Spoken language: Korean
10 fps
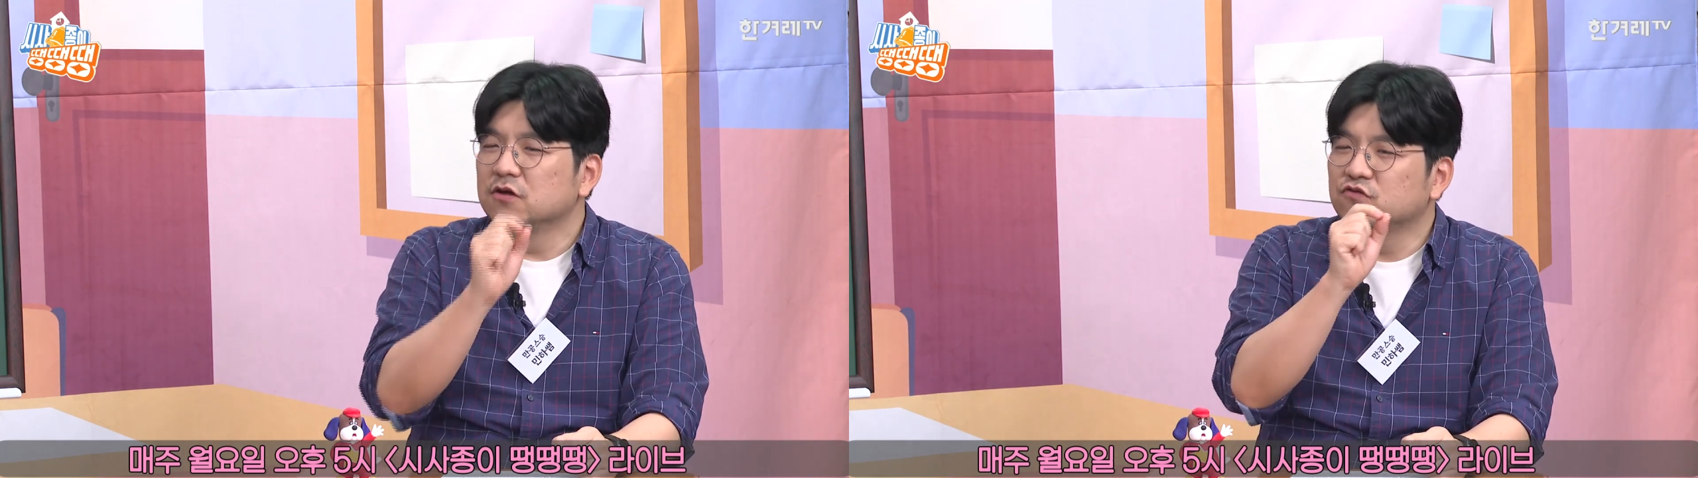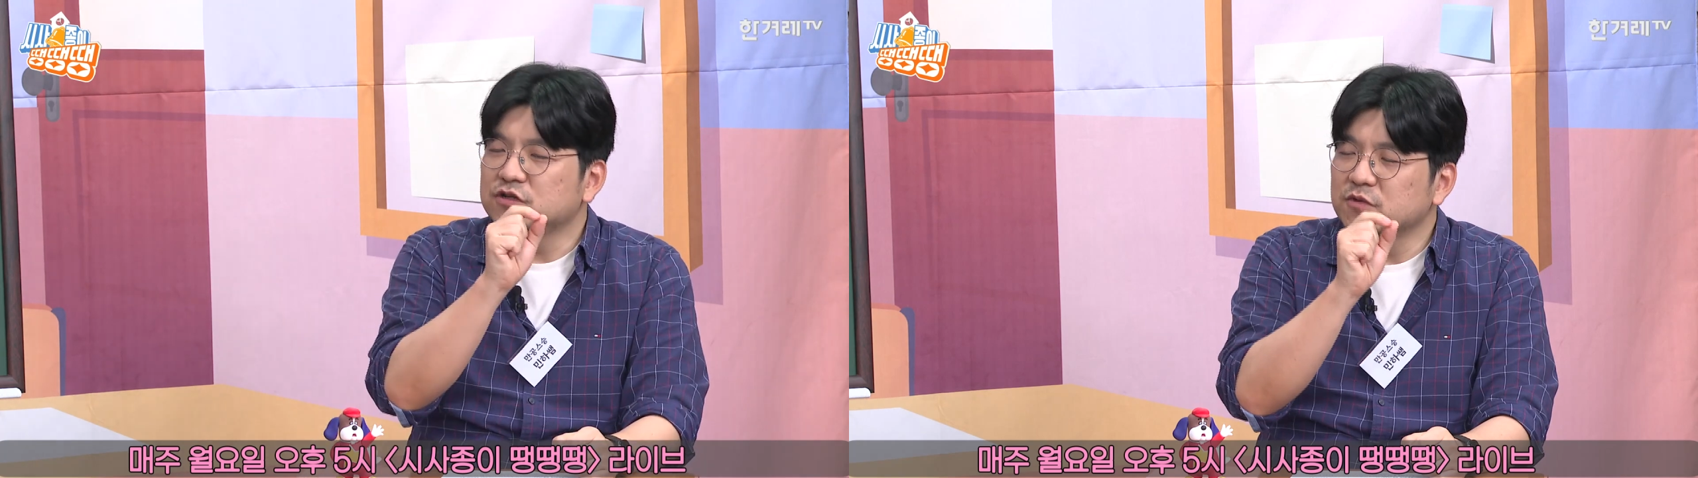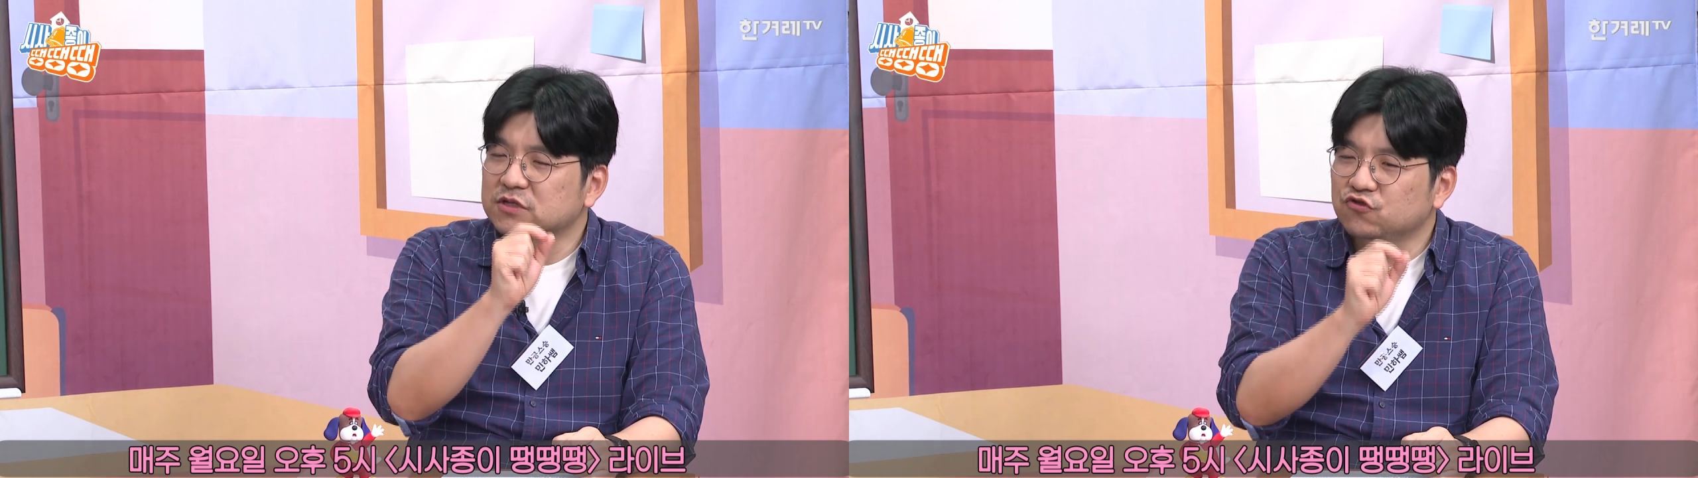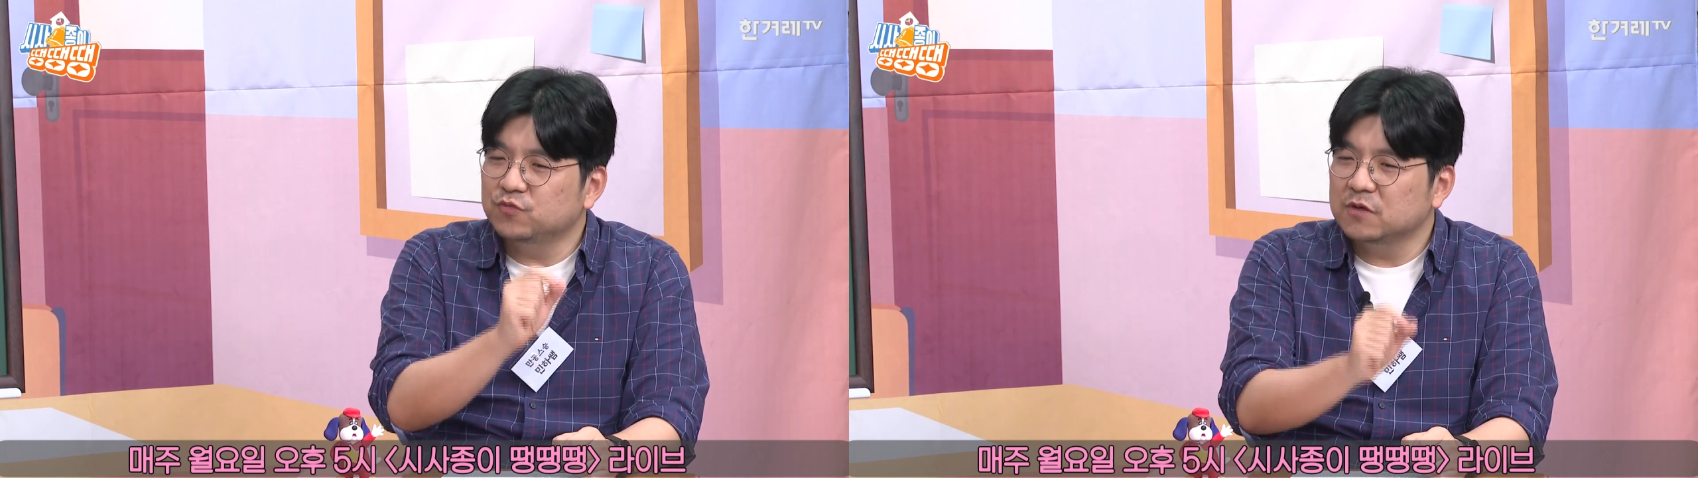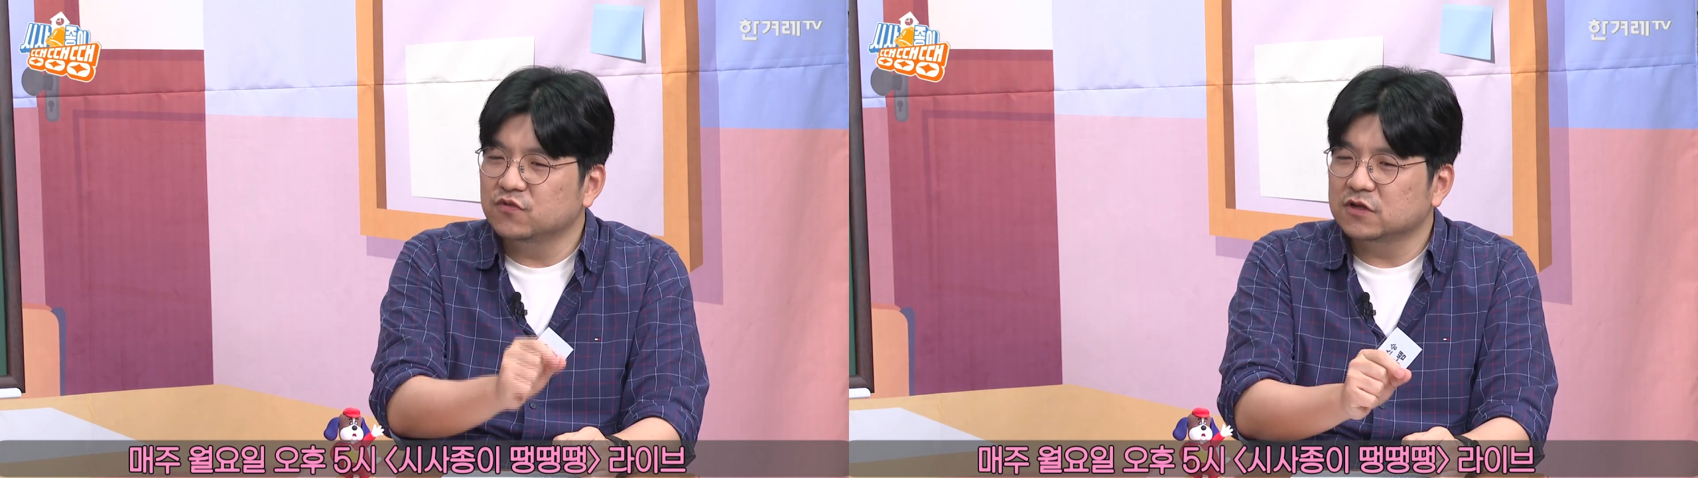90년대
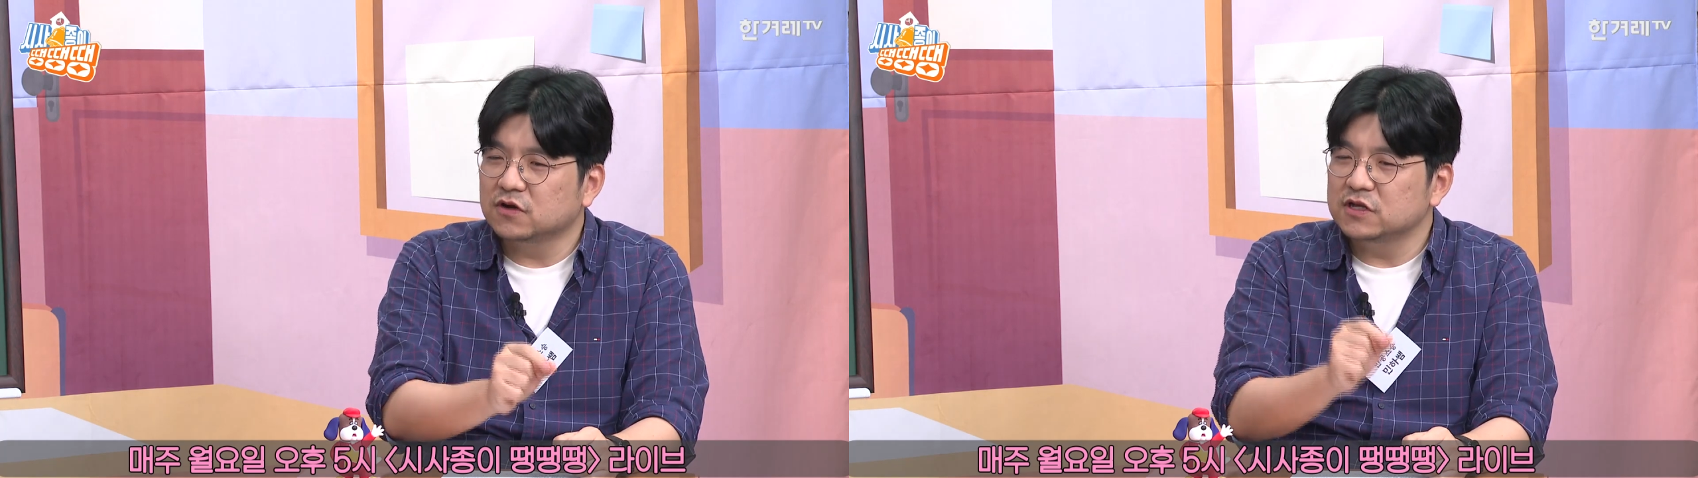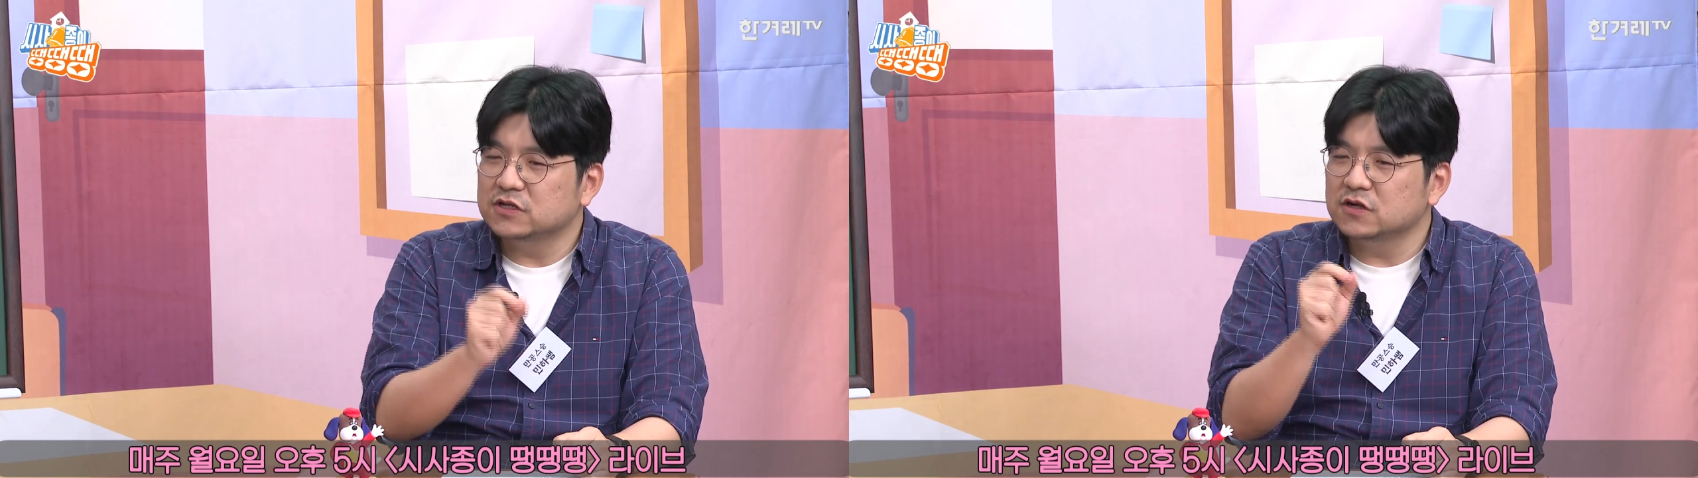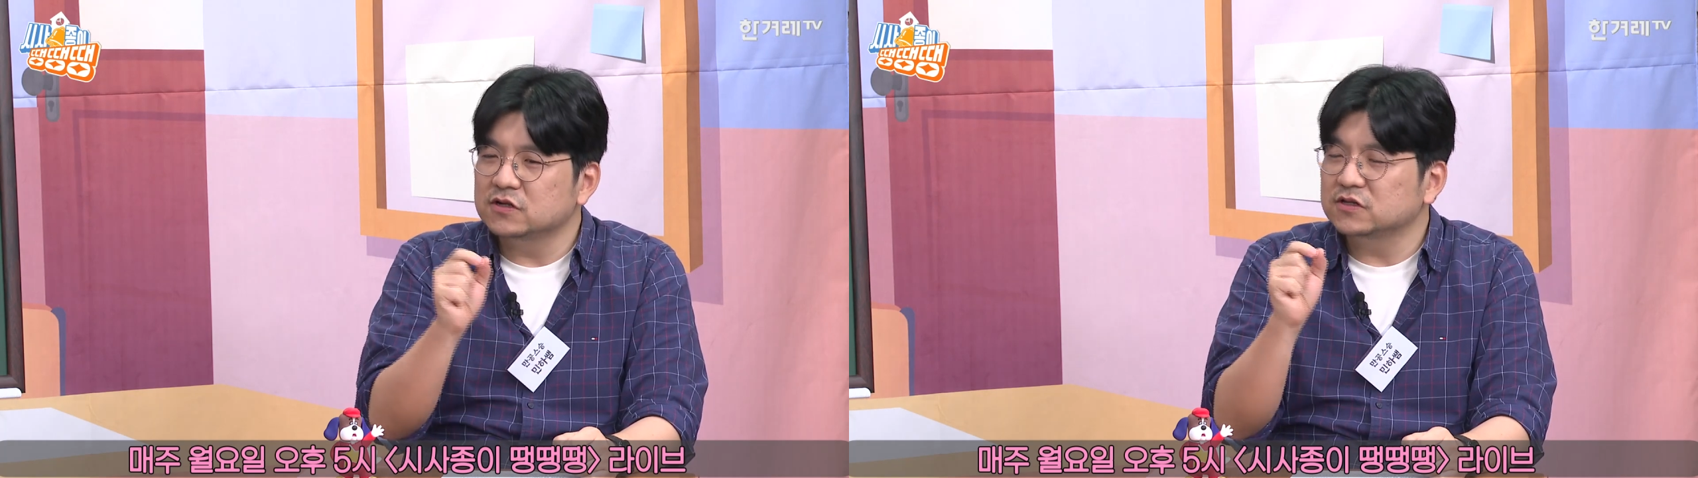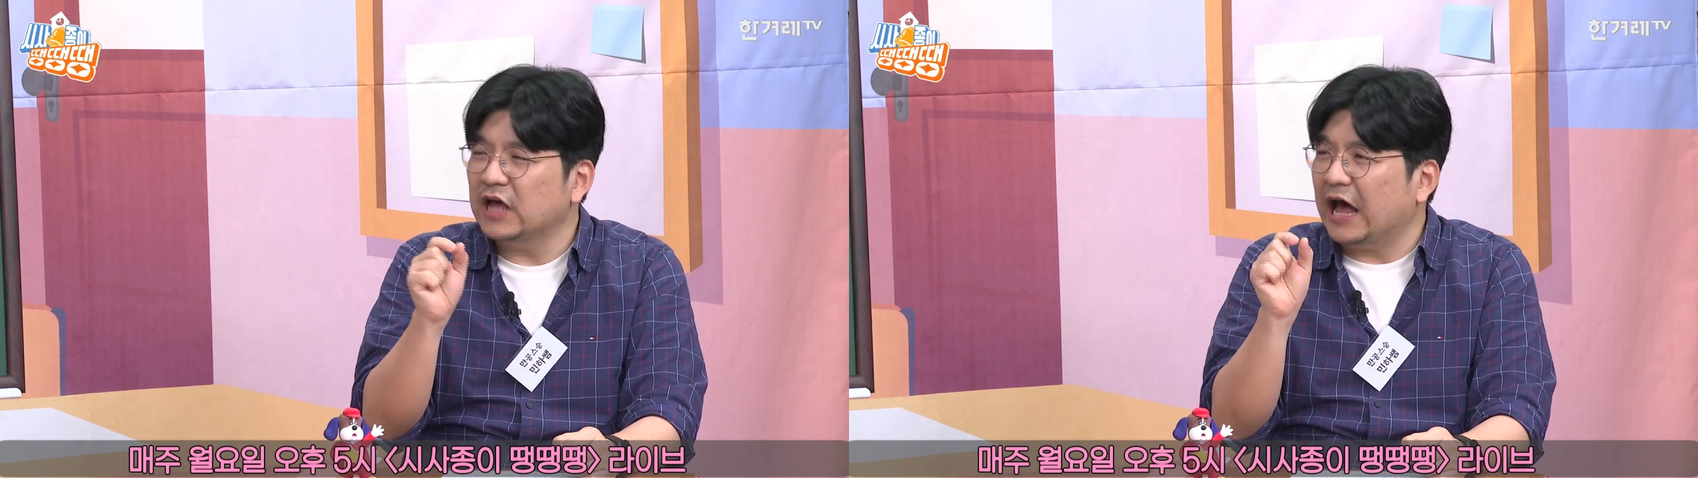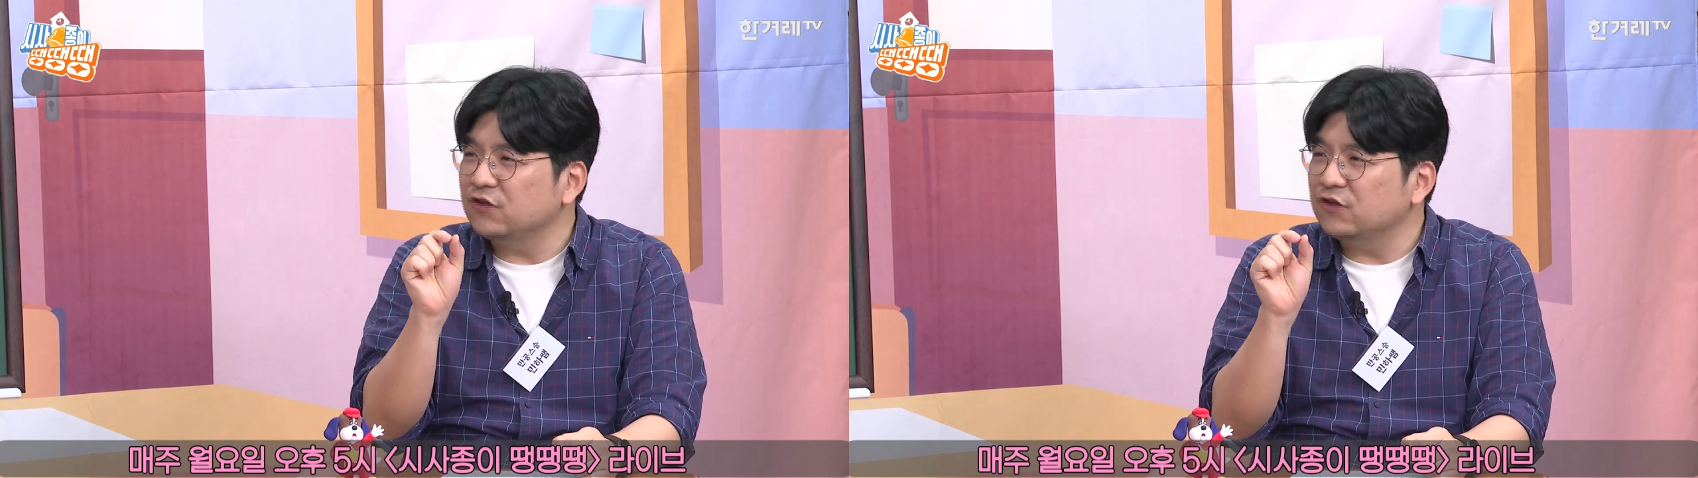후반부터 2000년대